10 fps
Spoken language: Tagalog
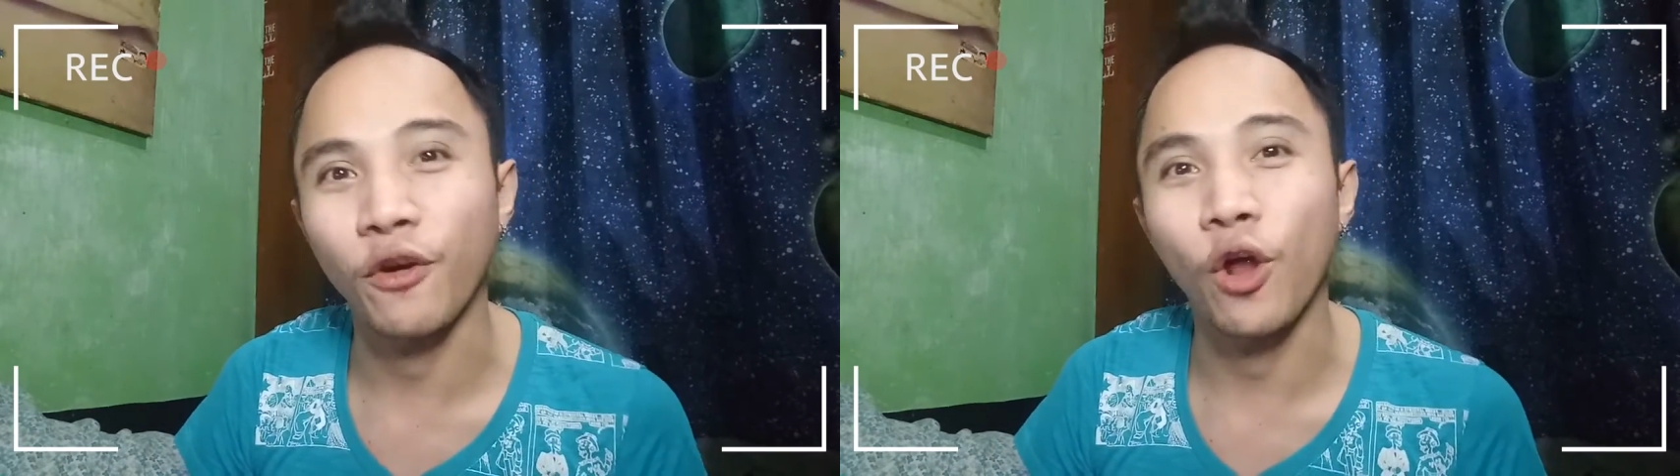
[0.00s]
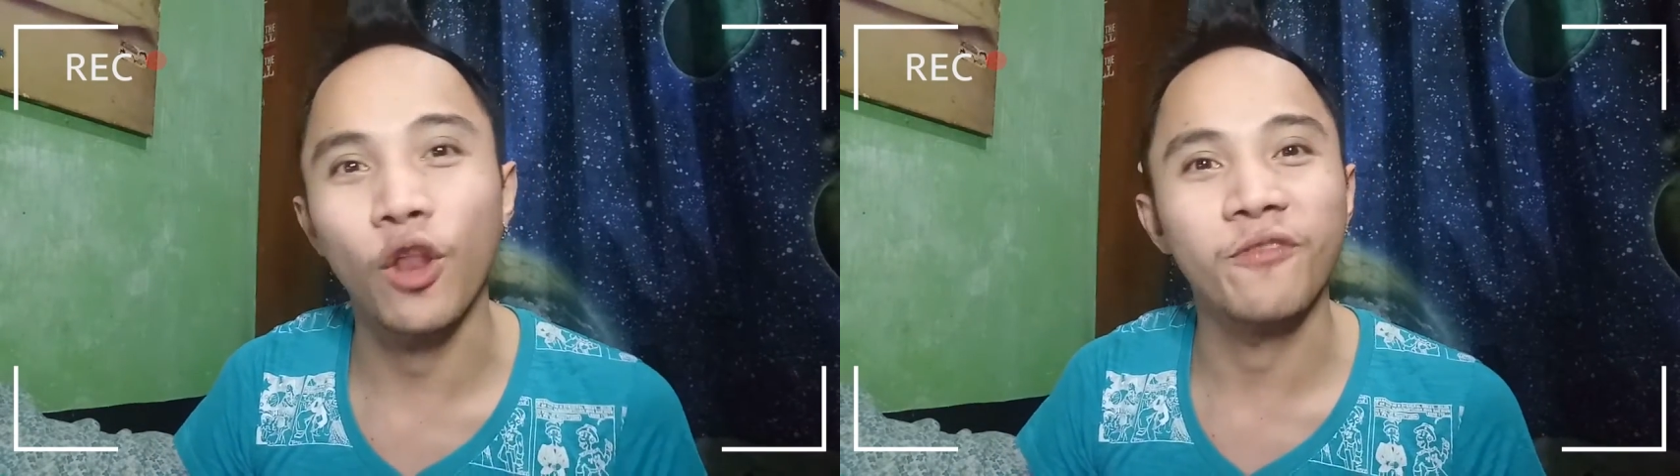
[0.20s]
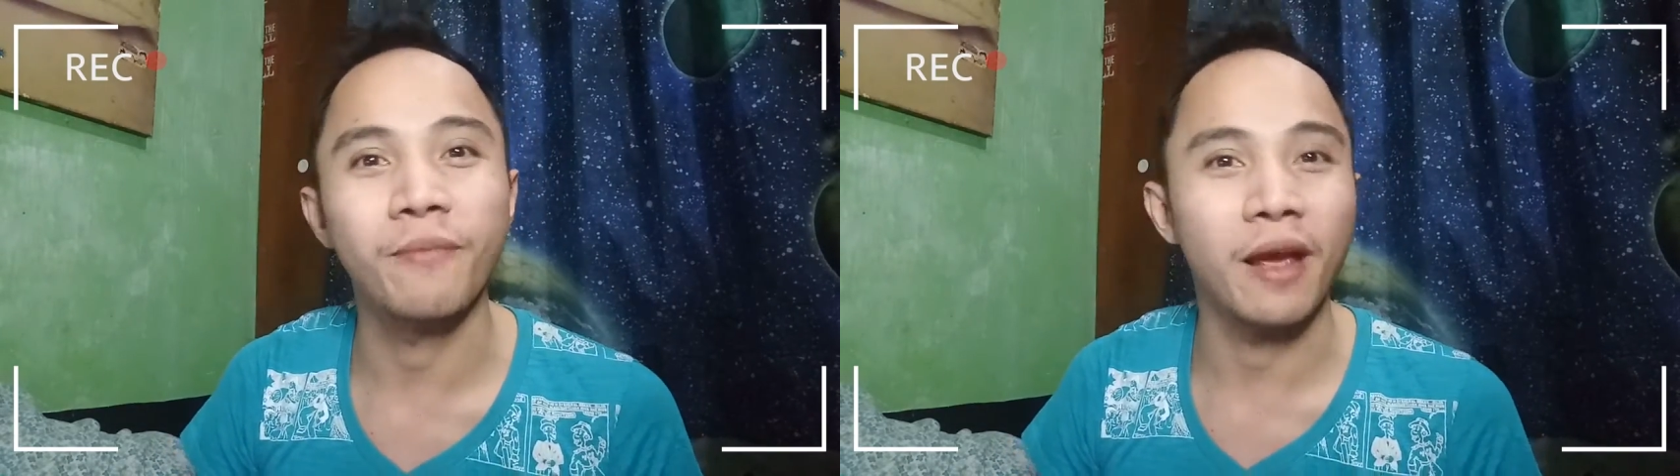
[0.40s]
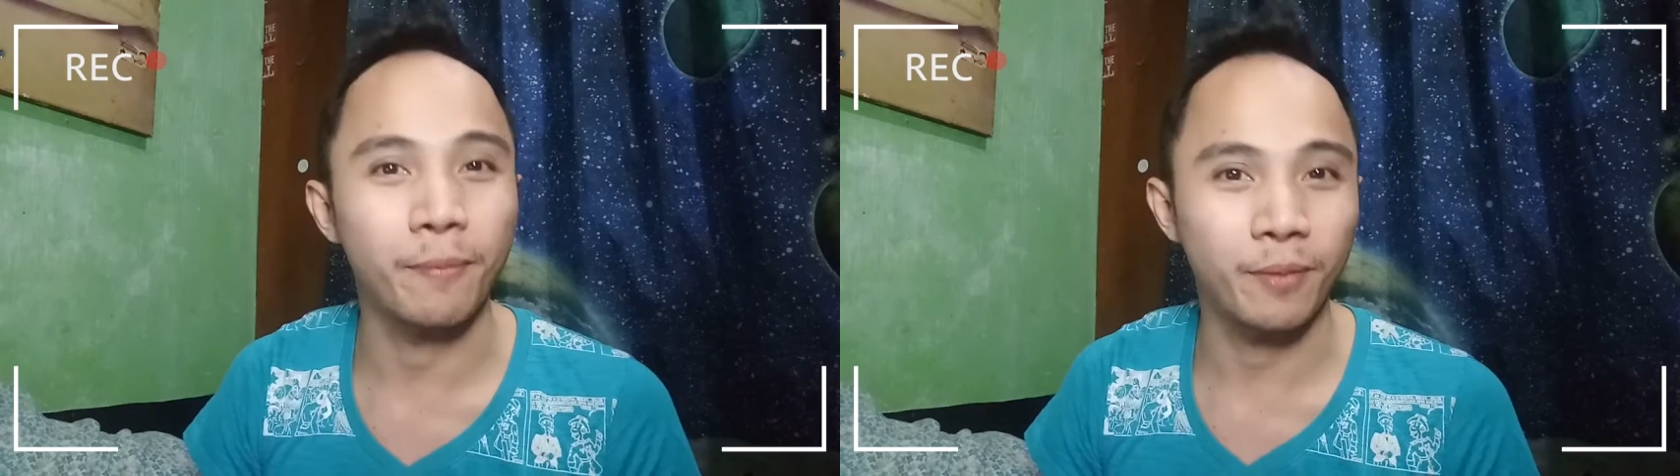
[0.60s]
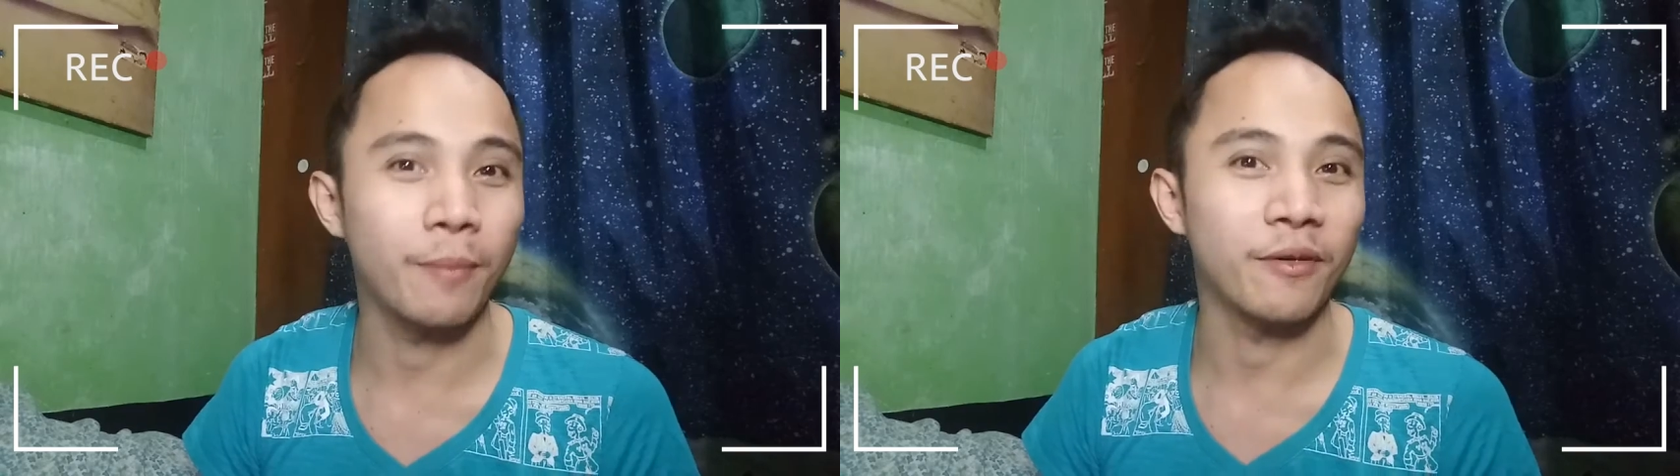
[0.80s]
for all of my
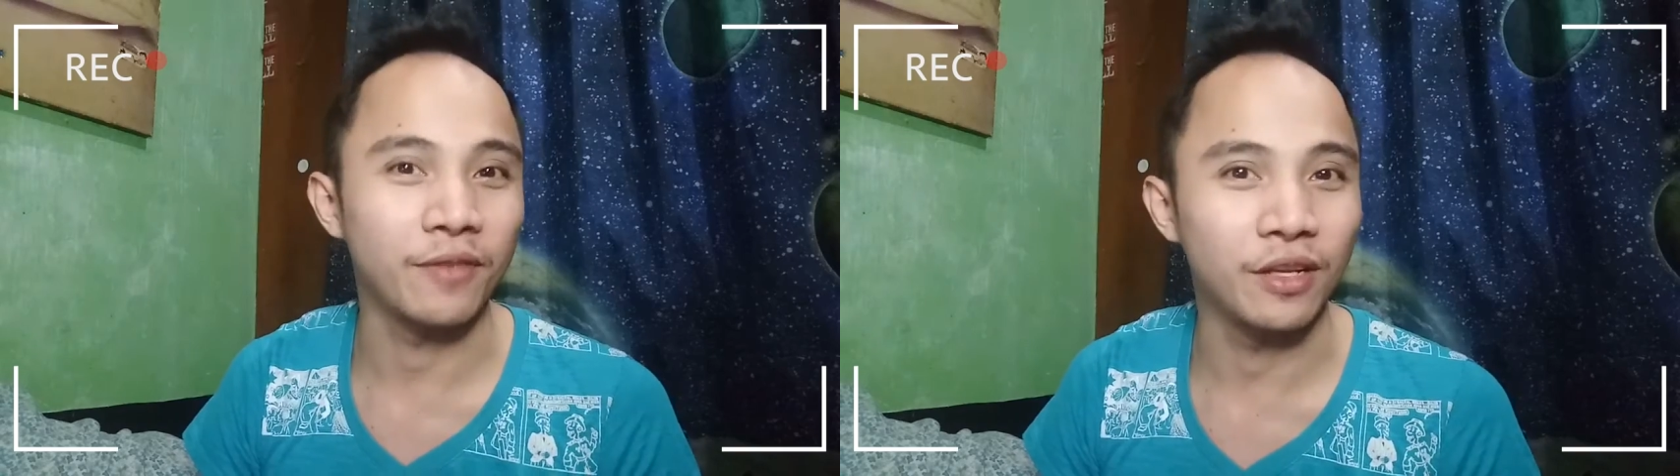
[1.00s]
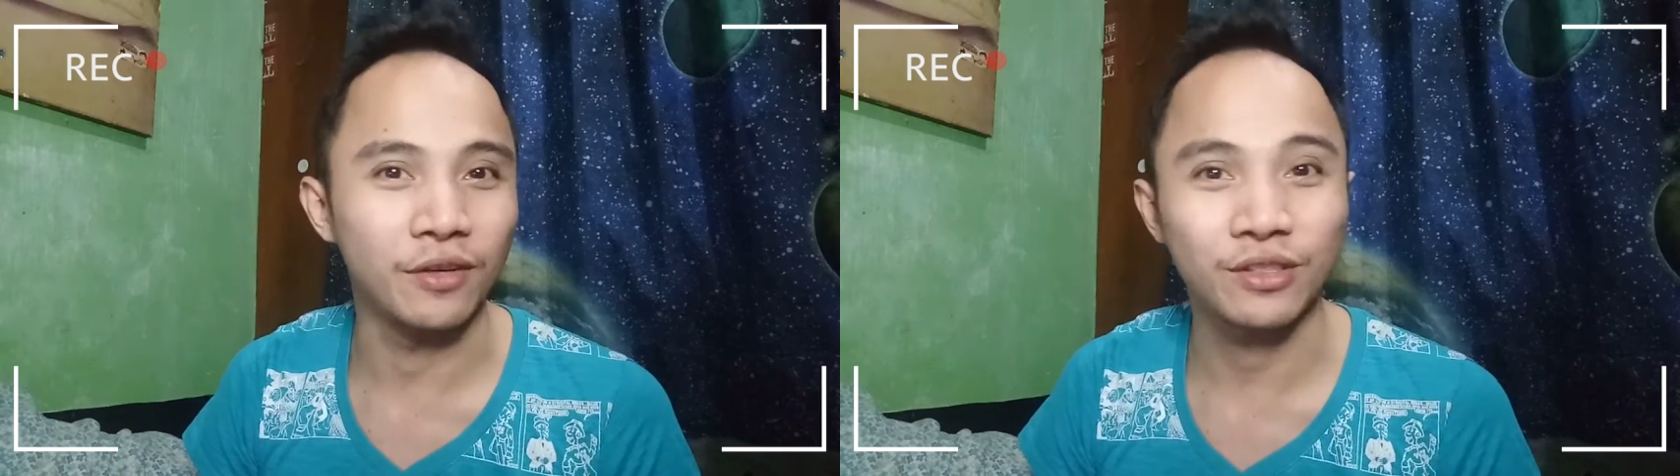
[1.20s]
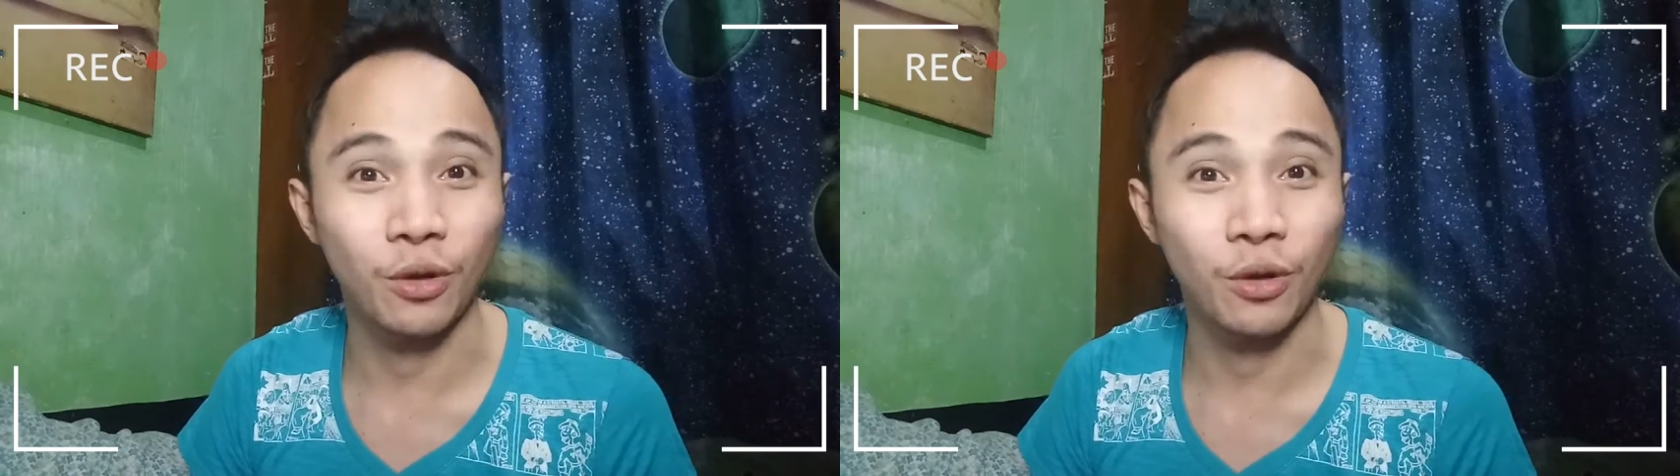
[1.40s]
upcoming videos.